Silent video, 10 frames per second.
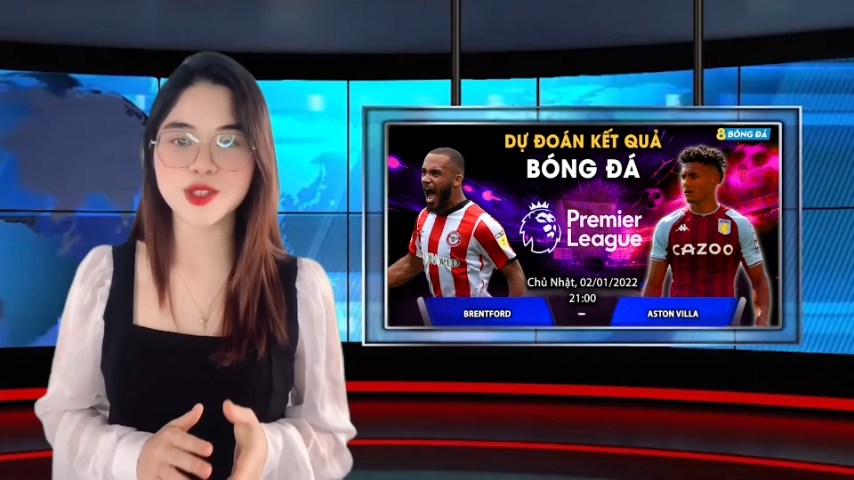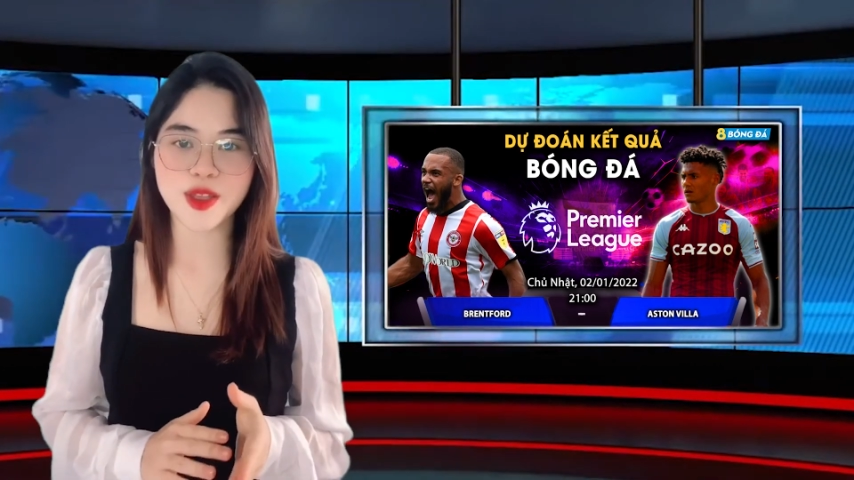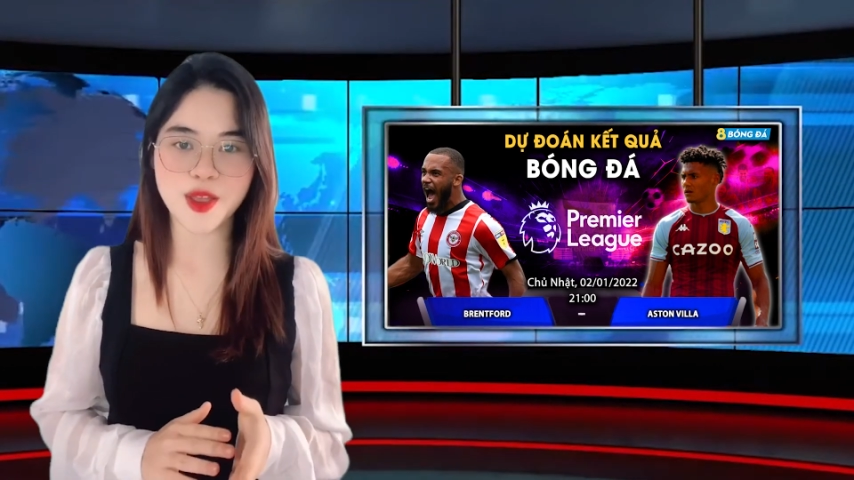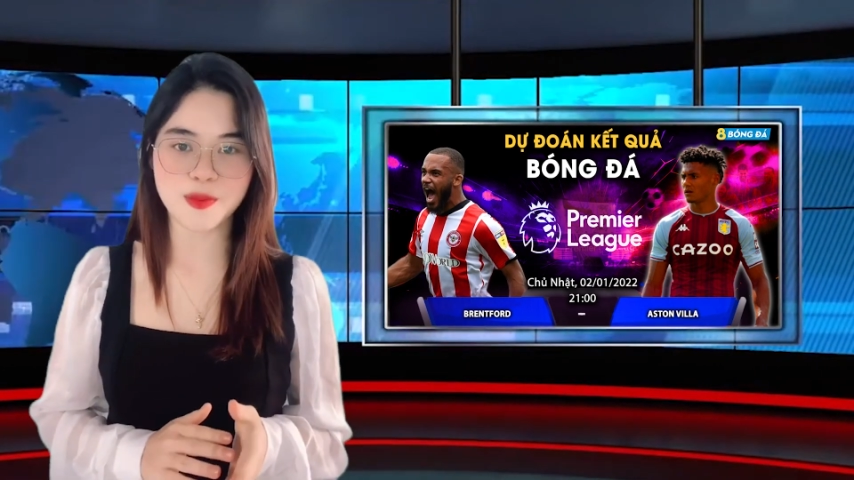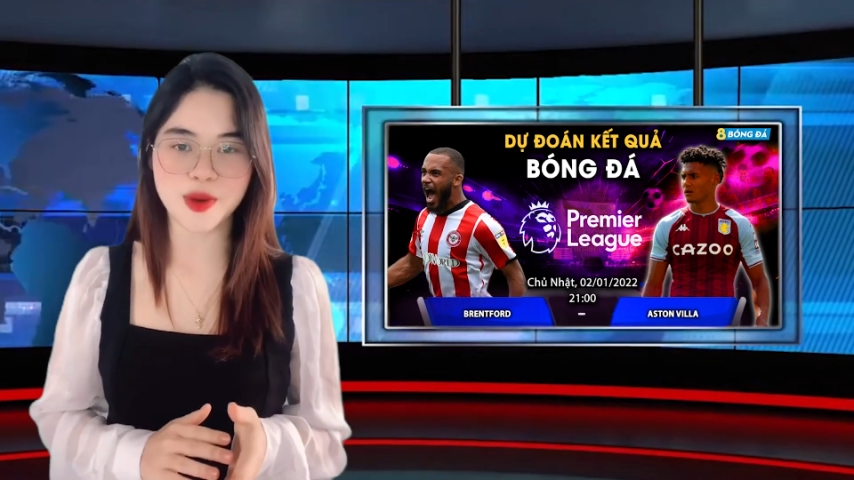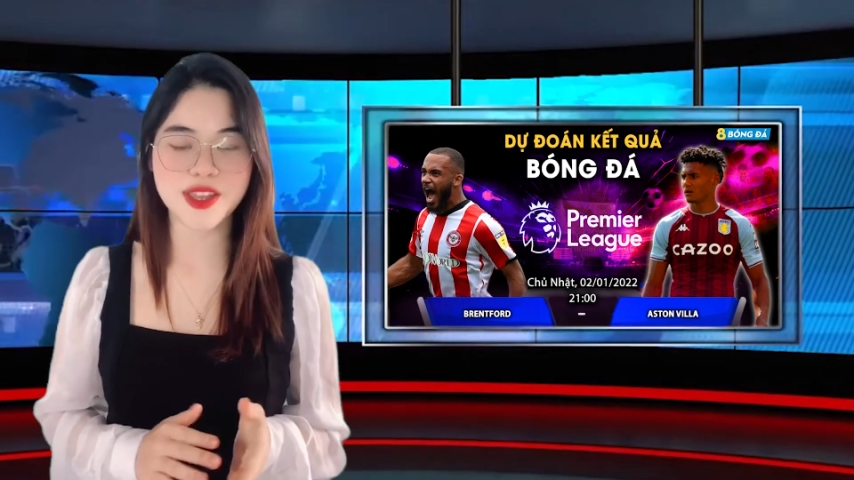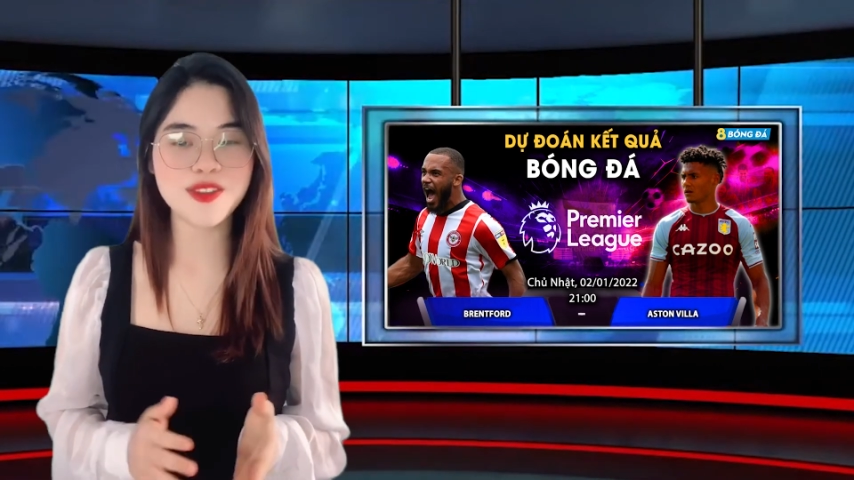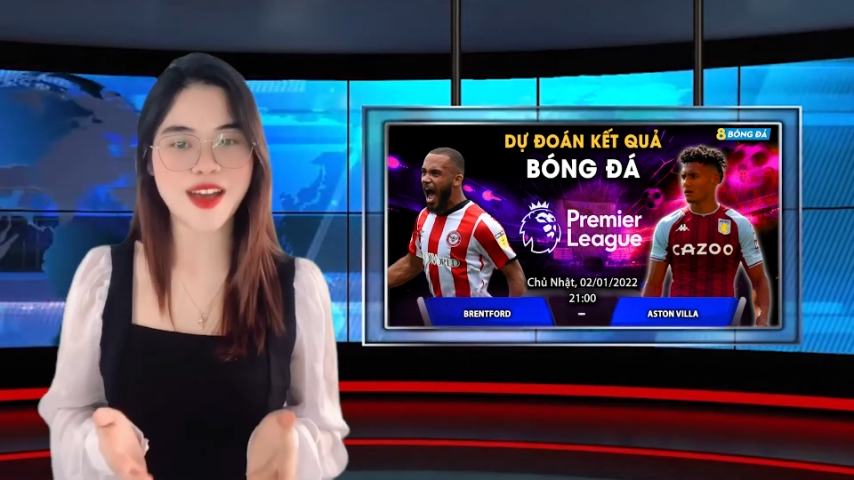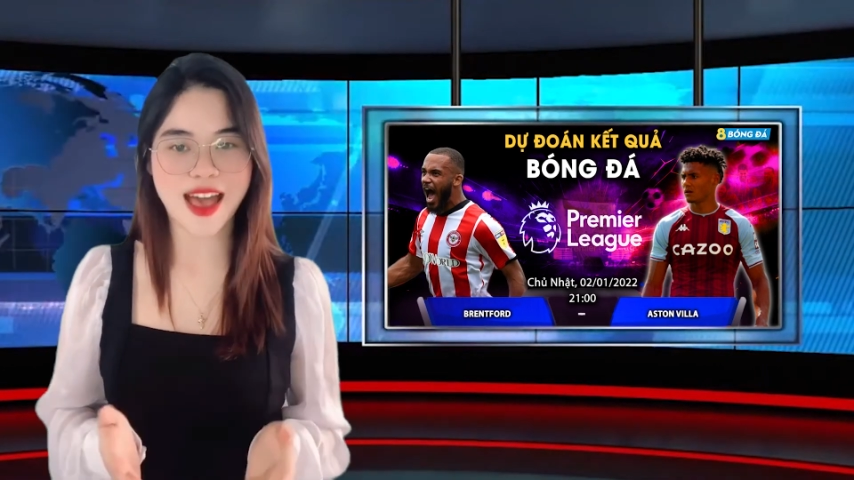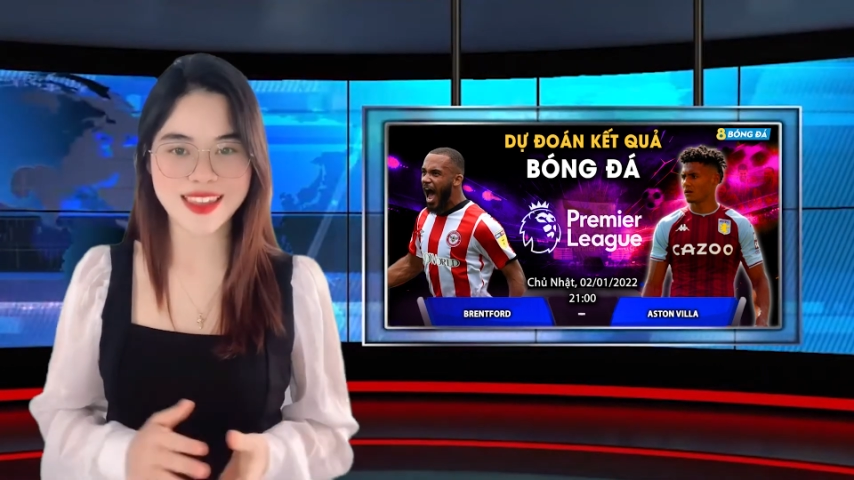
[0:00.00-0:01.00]
soi kèo mới
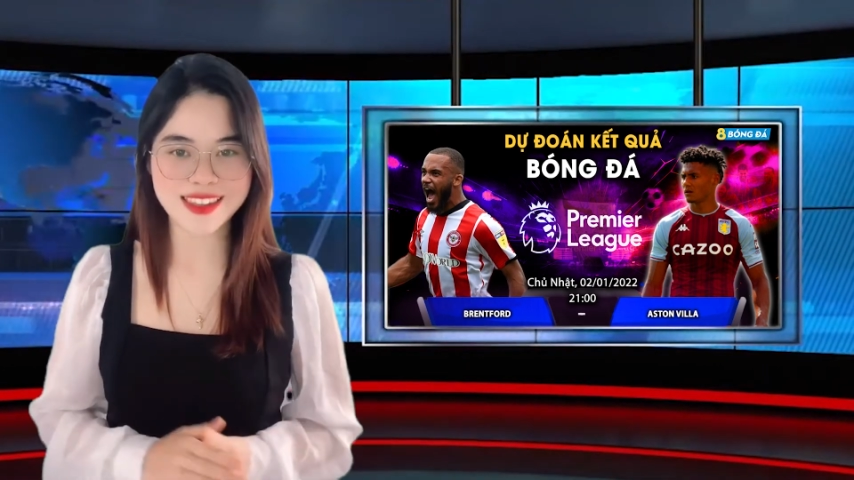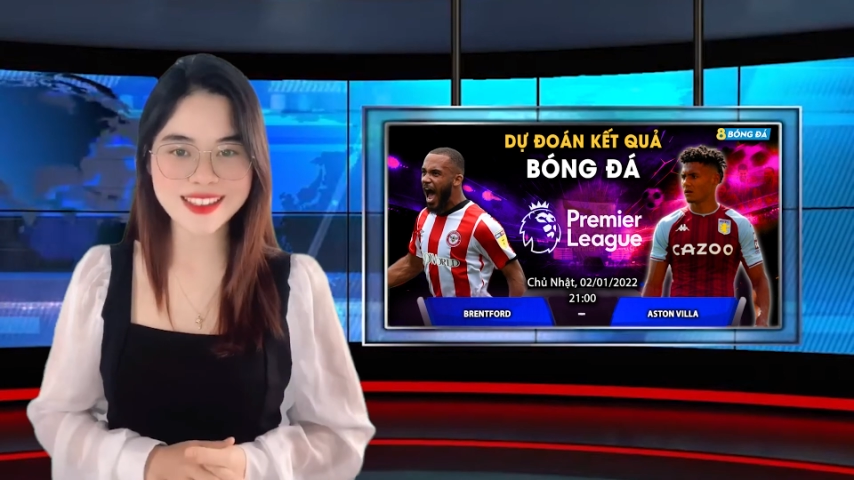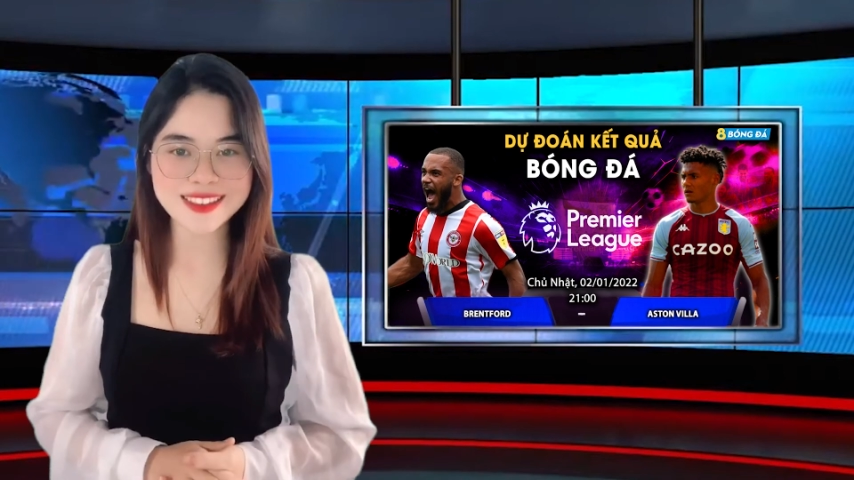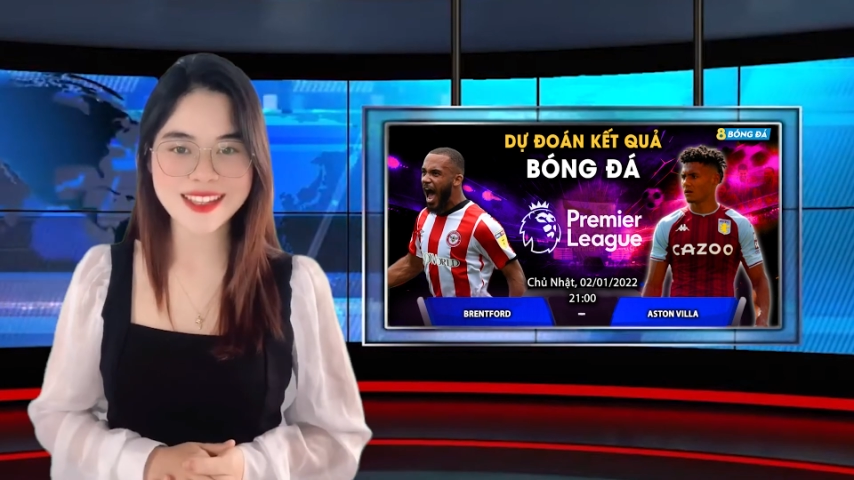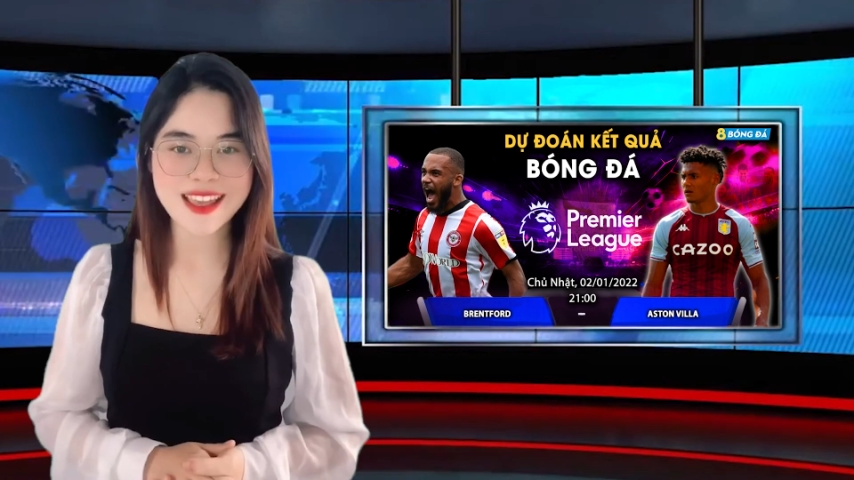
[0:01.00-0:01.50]
và hay nhất.